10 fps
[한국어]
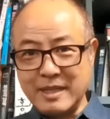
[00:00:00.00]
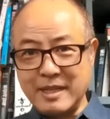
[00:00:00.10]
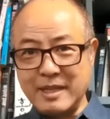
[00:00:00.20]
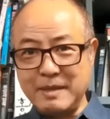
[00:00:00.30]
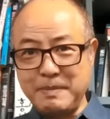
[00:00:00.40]

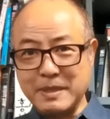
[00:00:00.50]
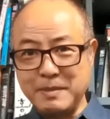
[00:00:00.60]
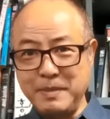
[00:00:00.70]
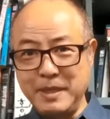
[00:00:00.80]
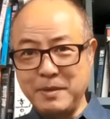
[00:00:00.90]
아
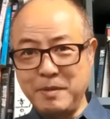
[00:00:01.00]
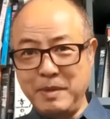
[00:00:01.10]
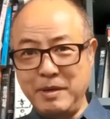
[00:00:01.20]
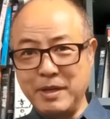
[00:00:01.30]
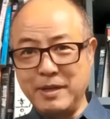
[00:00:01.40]
박선배님
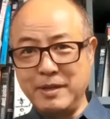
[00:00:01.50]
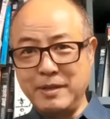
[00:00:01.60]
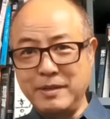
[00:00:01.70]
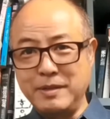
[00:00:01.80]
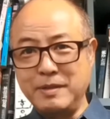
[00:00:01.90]

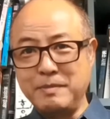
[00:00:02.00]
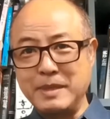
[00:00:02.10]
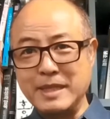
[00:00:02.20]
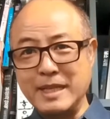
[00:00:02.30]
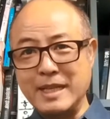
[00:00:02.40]
고마워요.
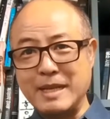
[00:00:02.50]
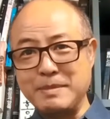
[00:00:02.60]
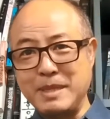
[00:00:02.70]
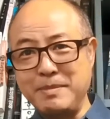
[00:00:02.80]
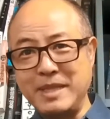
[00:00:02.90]
원장님
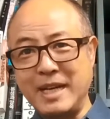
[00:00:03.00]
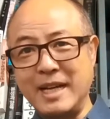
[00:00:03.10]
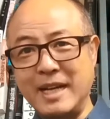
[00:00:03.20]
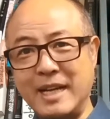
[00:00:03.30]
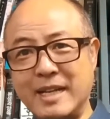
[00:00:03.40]

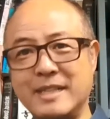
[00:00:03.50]
감사합니다.